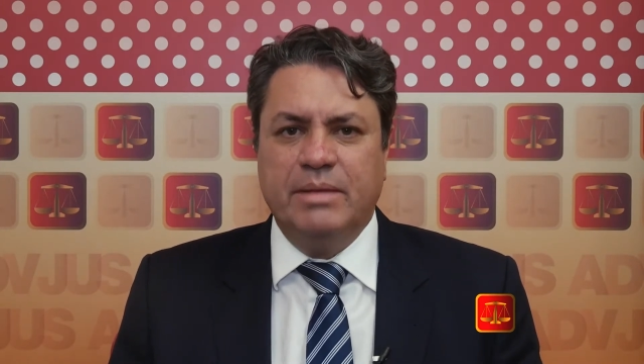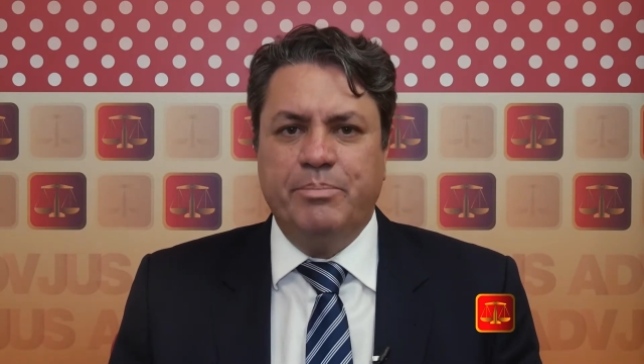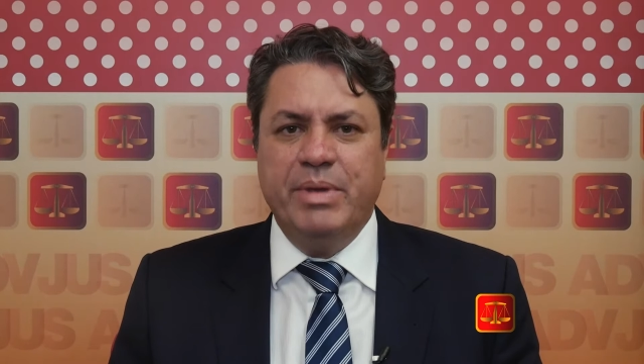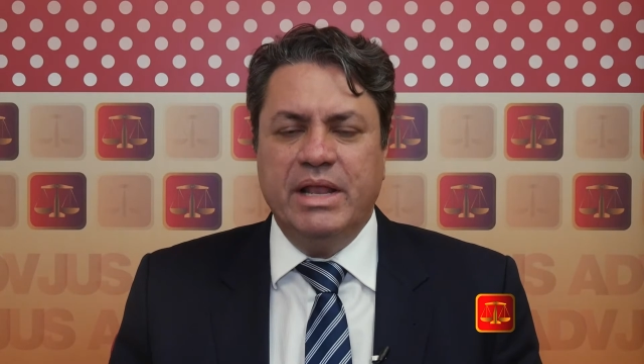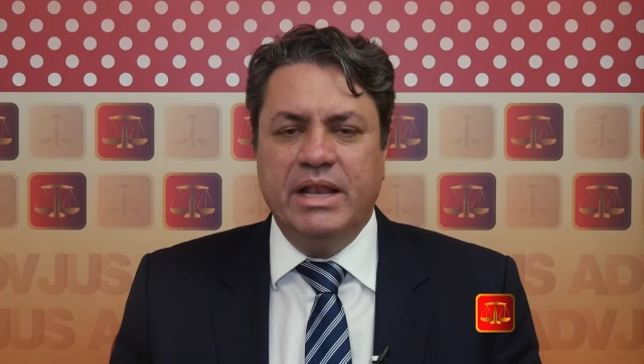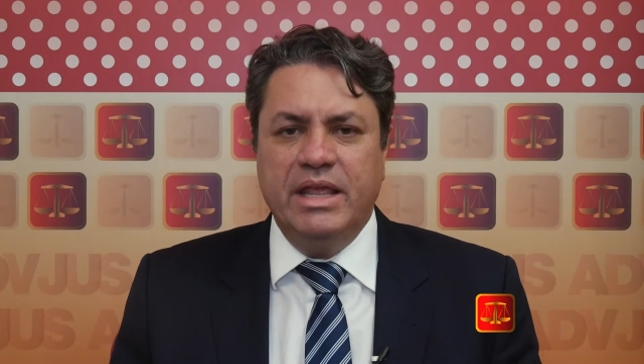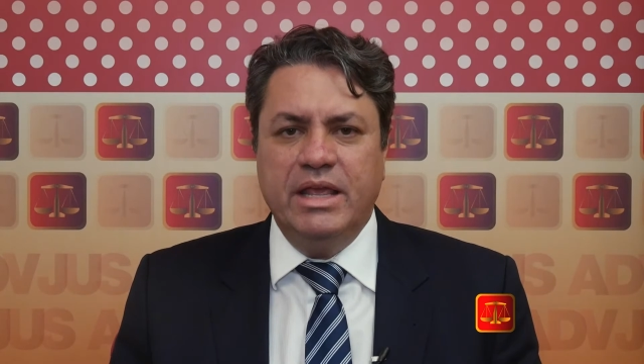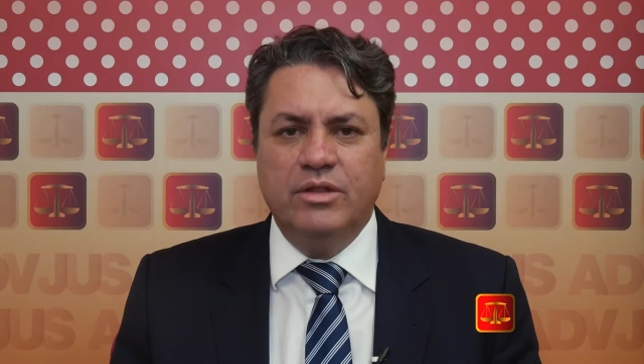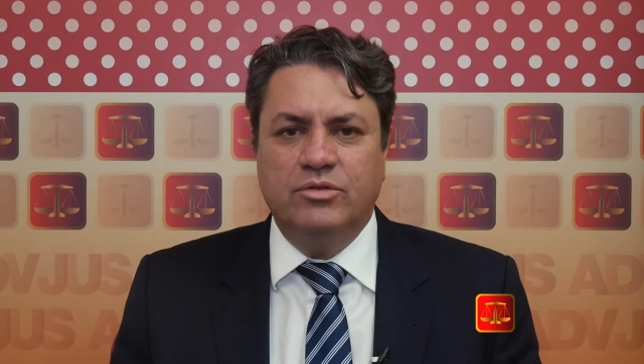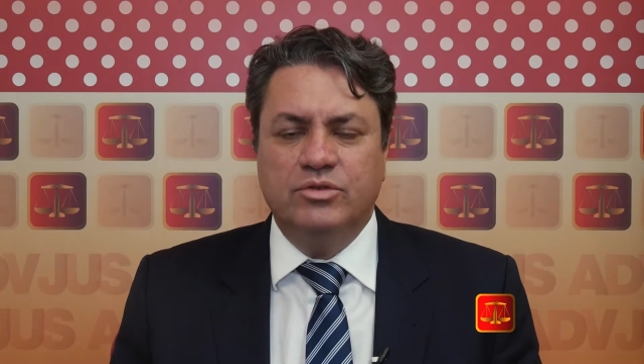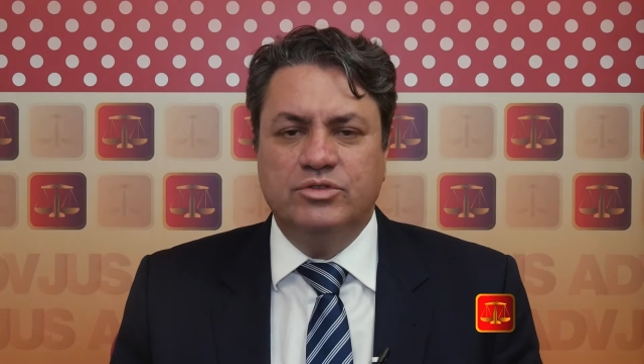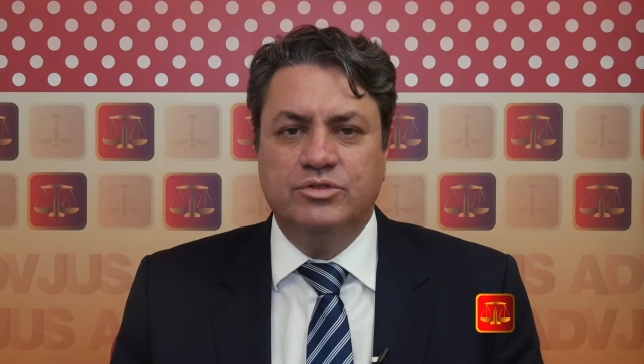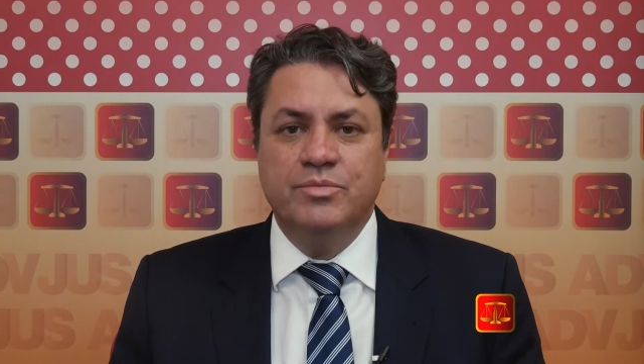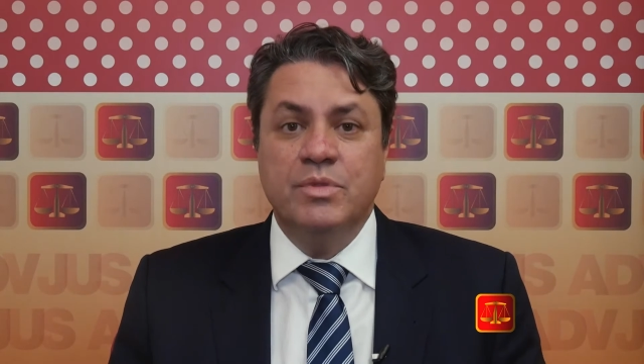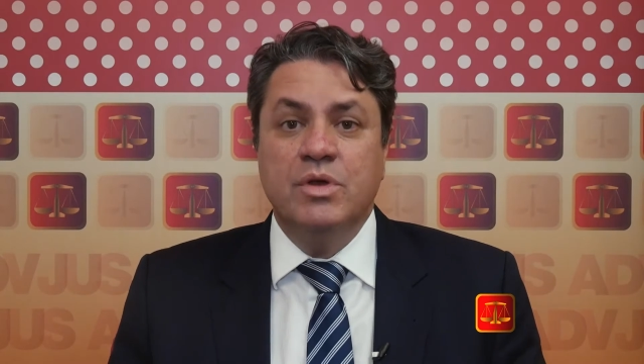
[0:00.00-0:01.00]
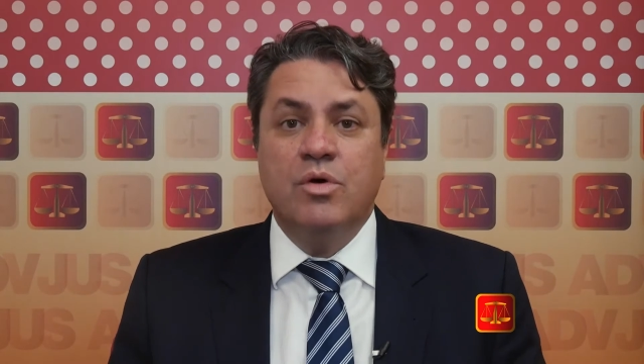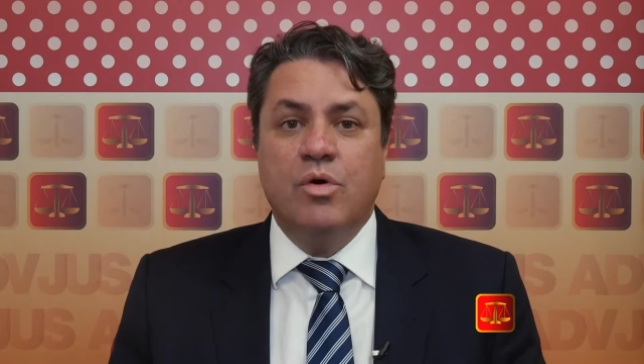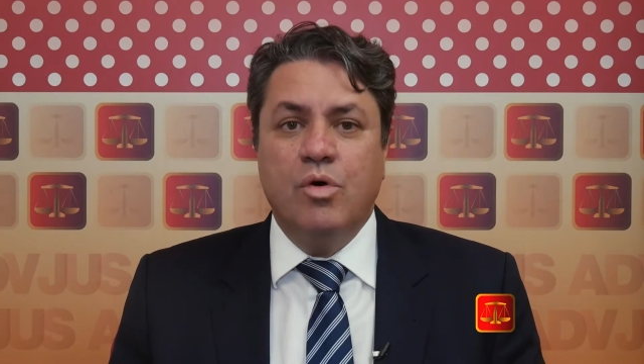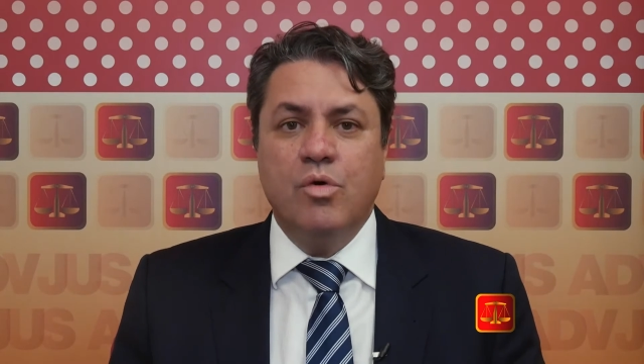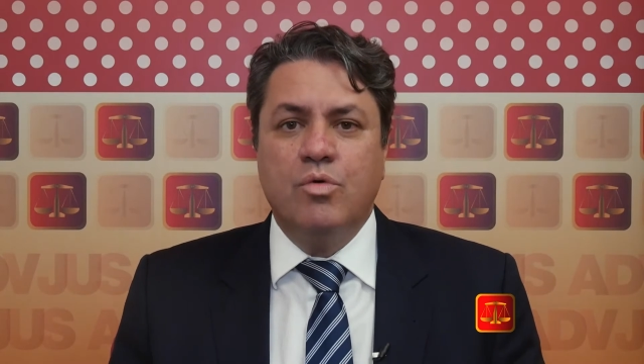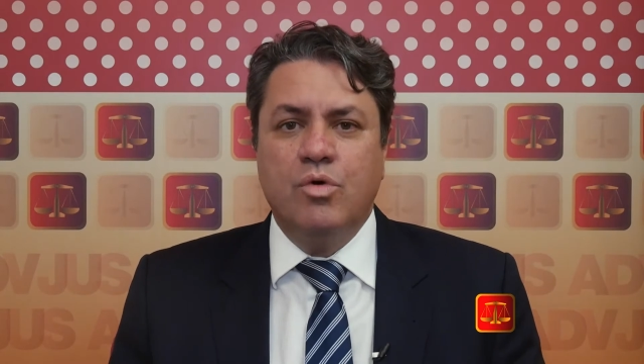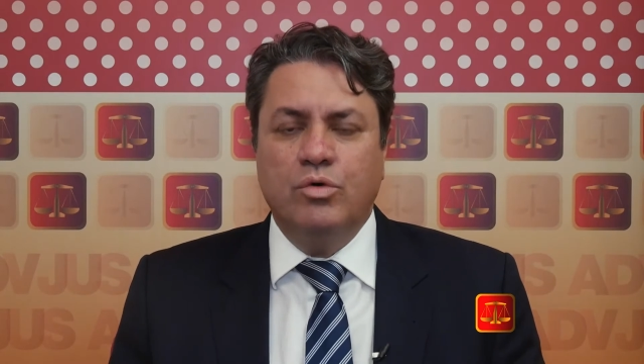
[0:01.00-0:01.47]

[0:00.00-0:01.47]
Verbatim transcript: apelidos ou